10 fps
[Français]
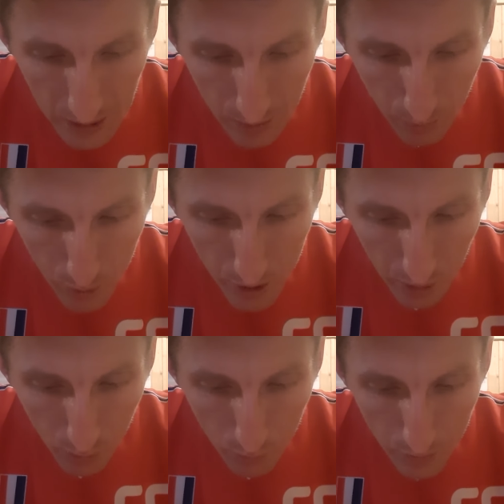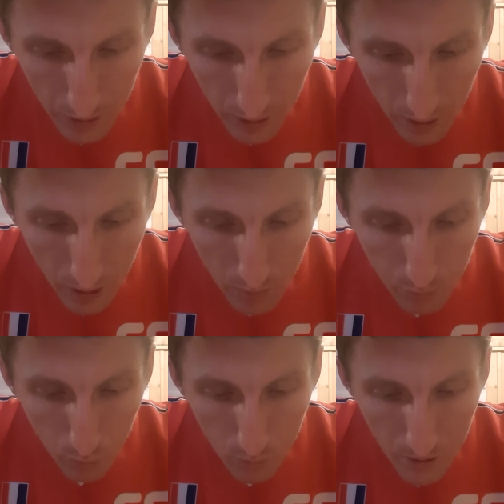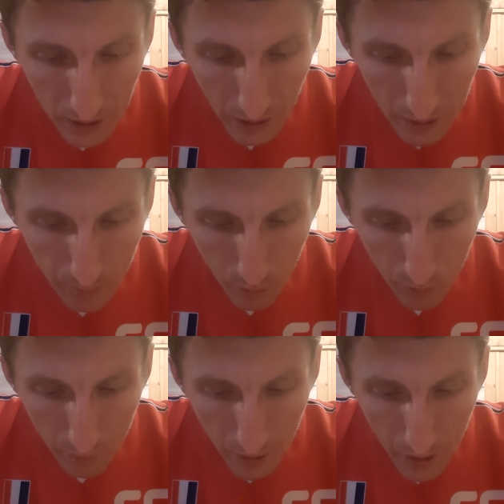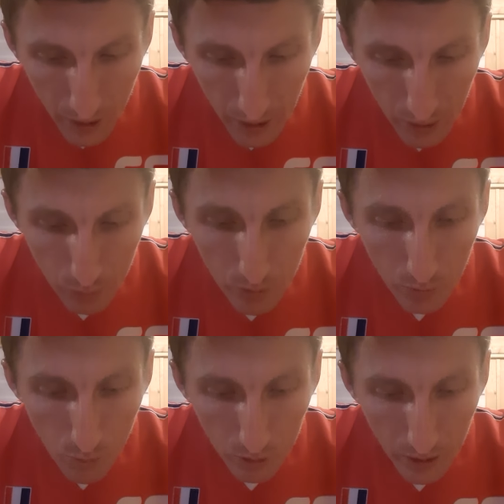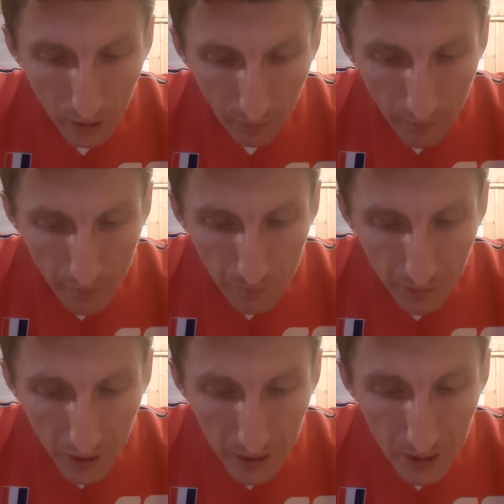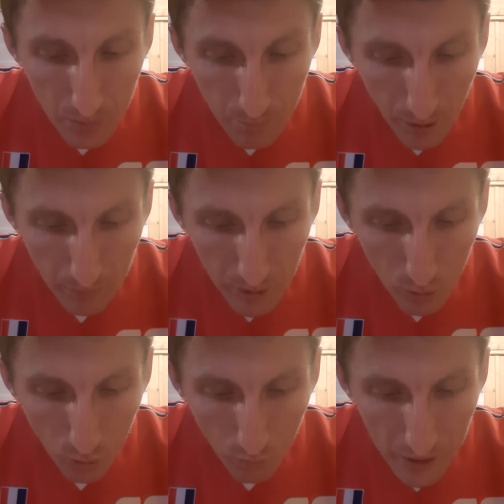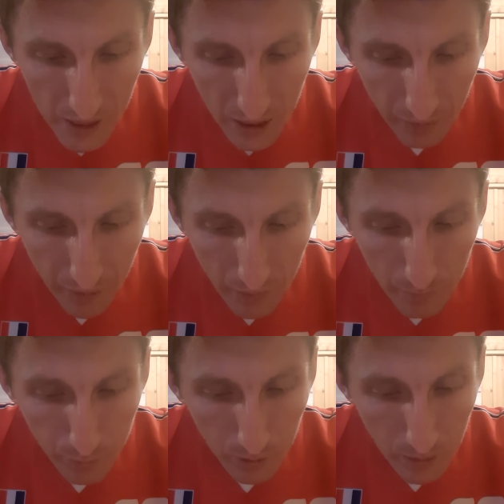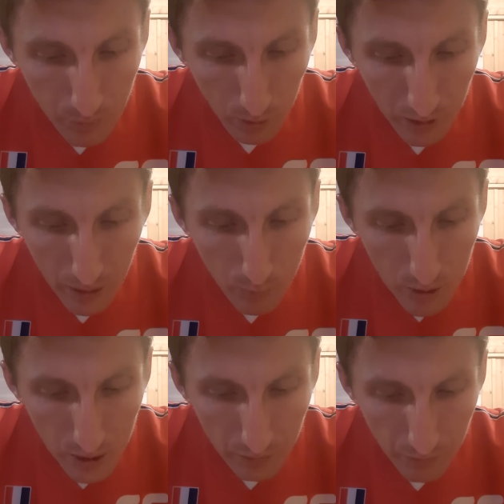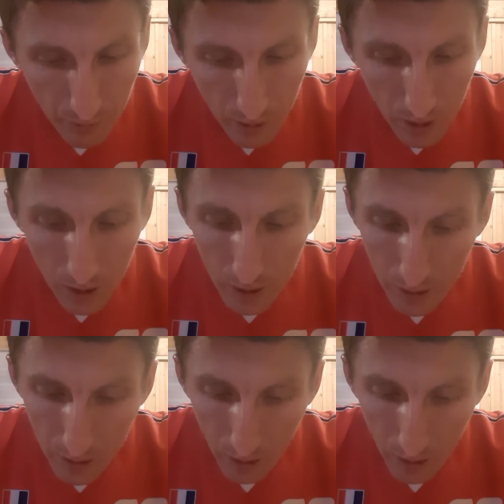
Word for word: s'approchèrent de lui pour le mettre à l'épreuve, Ils lui demandèrent Est-il permis de renvoyer sa femme pour n'importe quel motif Il